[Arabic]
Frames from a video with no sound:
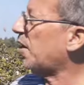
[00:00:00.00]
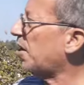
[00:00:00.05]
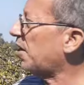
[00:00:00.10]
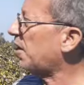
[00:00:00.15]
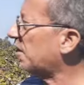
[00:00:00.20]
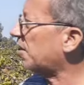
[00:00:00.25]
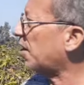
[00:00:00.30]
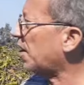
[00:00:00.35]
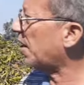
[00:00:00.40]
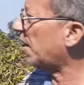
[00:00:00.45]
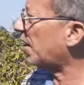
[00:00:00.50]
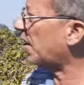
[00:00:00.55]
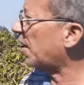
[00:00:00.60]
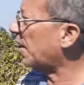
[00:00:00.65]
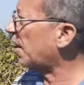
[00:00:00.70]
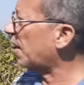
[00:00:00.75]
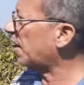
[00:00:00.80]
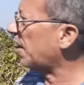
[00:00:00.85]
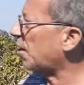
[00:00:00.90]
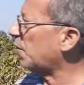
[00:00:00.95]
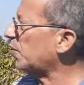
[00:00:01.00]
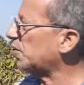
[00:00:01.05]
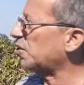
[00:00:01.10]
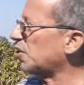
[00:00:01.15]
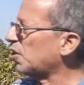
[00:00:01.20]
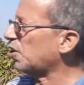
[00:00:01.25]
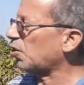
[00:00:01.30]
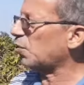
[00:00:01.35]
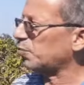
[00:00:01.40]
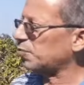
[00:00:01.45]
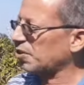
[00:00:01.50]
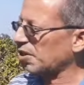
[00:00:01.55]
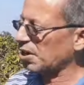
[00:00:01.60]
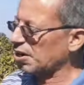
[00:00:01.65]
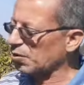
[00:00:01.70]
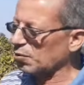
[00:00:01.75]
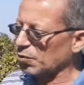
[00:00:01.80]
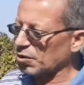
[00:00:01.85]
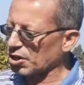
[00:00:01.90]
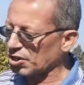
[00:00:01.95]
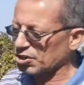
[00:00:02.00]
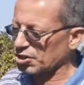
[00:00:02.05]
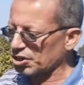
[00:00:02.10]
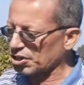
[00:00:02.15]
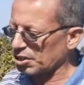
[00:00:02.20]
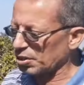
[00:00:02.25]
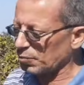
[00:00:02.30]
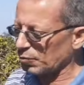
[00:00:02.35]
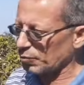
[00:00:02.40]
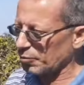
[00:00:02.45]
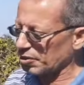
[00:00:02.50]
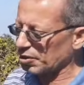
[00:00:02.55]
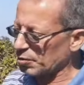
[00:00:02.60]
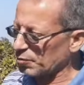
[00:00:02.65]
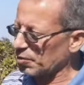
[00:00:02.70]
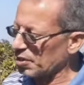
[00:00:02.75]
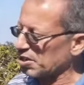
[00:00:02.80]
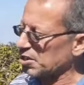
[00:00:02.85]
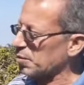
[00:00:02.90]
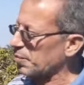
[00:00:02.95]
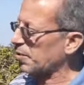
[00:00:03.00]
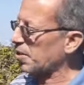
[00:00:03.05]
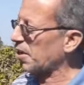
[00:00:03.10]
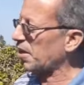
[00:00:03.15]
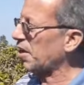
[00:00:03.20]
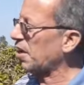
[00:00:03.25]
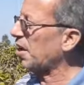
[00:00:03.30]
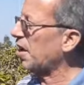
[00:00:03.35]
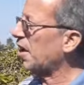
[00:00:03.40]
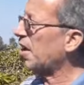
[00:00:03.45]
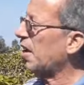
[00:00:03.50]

اللي انت لو انت قاومتها ورشيت المبيد المناسب ليه